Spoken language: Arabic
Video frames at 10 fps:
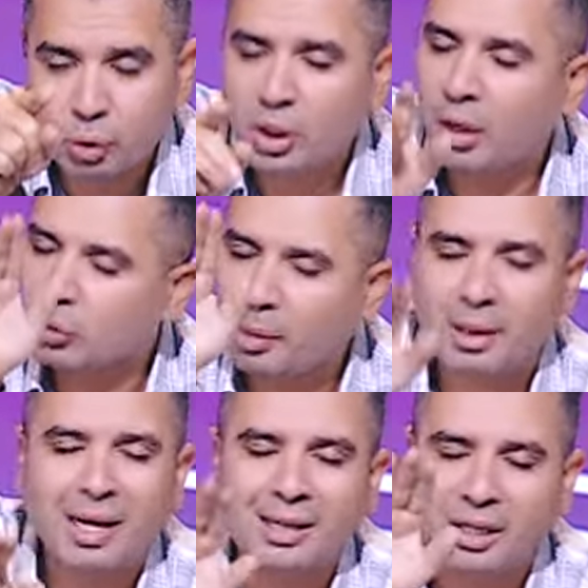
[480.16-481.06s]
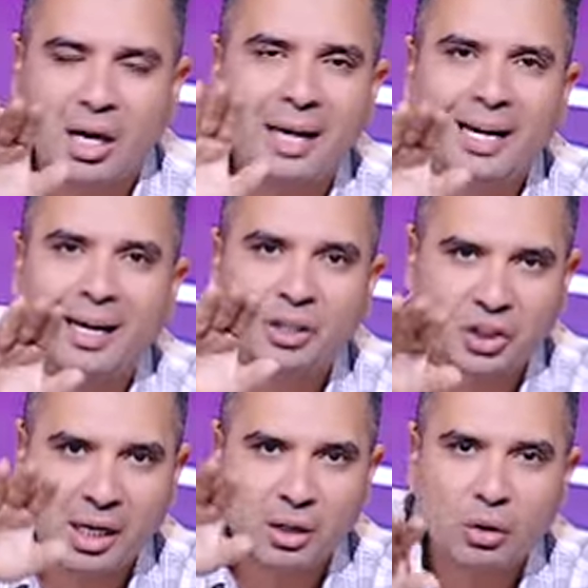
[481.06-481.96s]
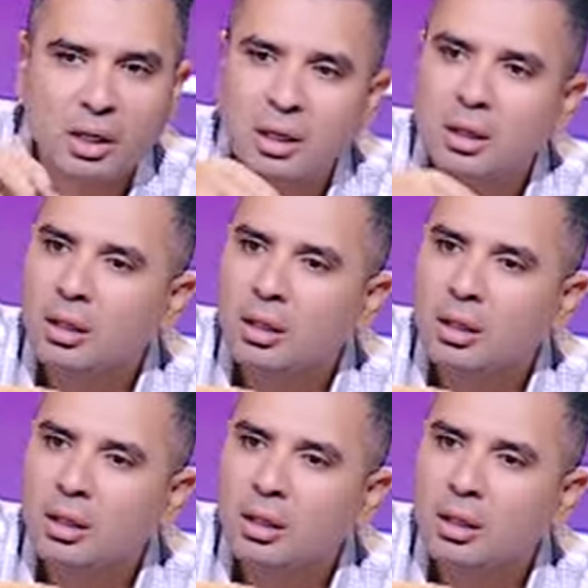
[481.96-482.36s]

الشيحه وطبعا اي اي حاجه الشيحه هيقولها